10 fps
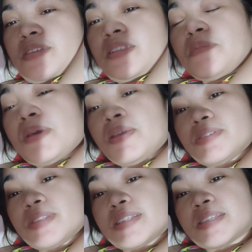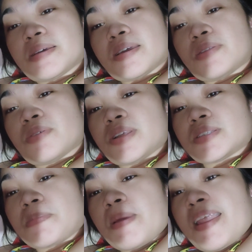Di ba yung nasa ano,
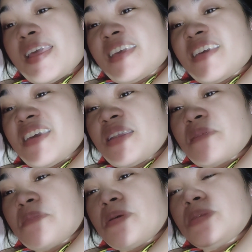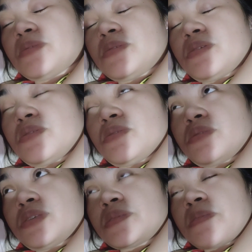nasa palengke, may
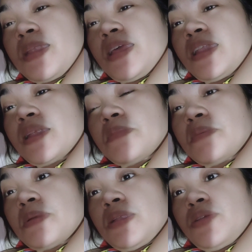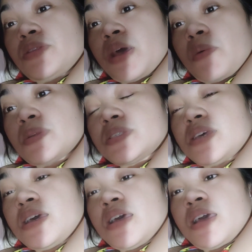yung nasa palengke na bibili yung tawas
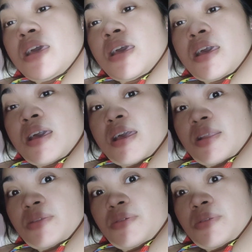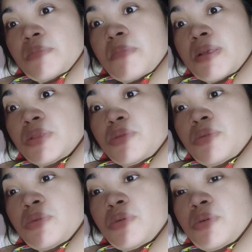na ano, ng bato?
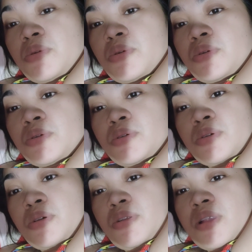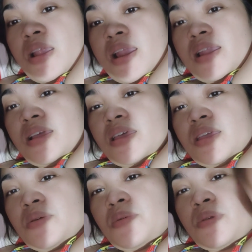Ayun nalagay
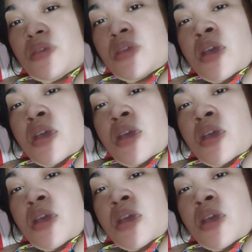ko eh.